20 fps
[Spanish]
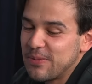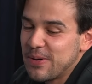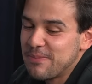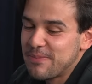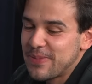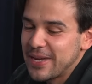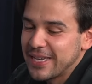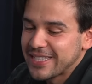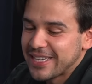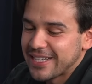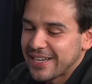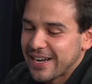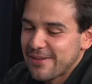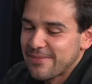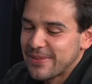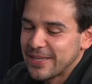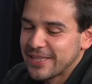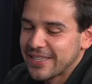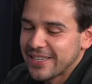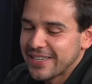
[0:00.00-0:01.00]
empieza
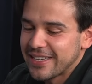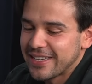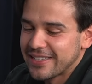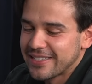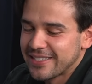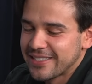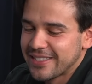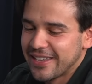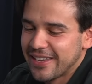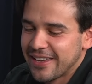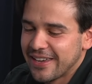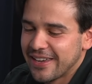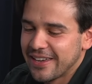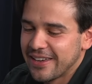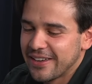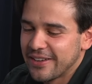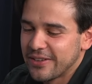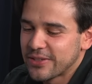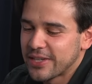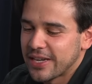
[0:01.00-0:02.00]
realmente?
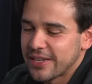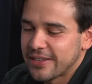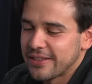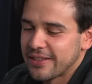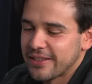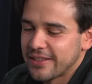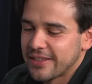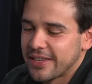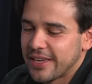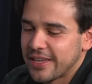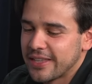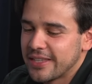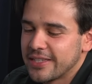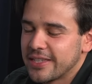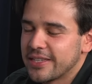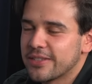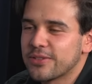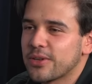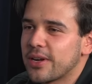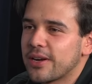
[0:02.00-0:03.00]
Este, o sea, ¿qué
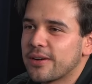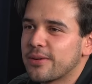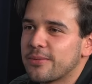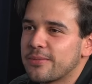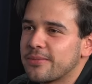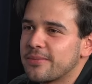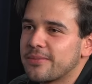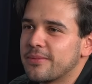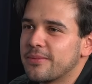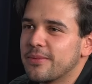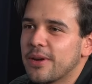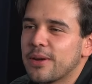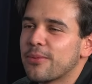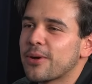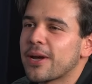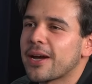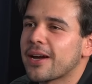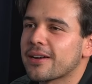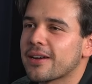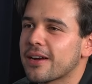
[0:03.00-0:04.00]
dices? O sea, güey,
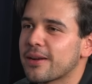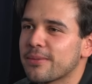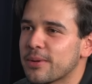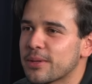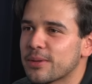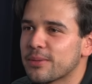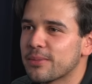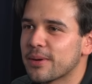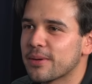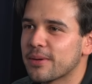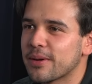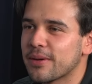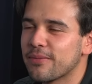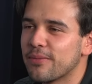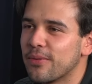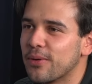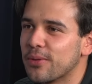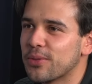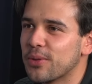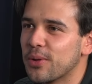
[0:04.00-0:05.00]
voy a agarrar y me voy a tomar una
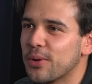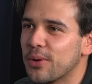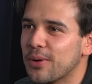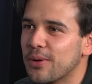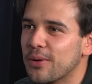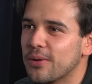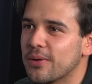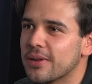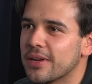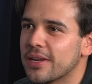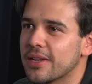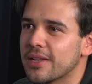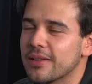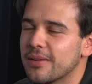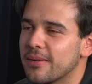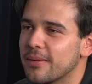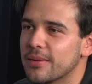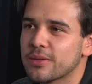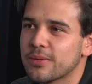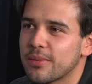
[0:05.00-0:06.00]
foto. Lo que
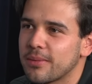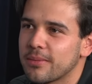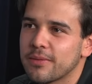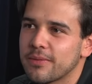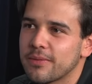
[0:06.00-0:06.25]
pasa, anuncié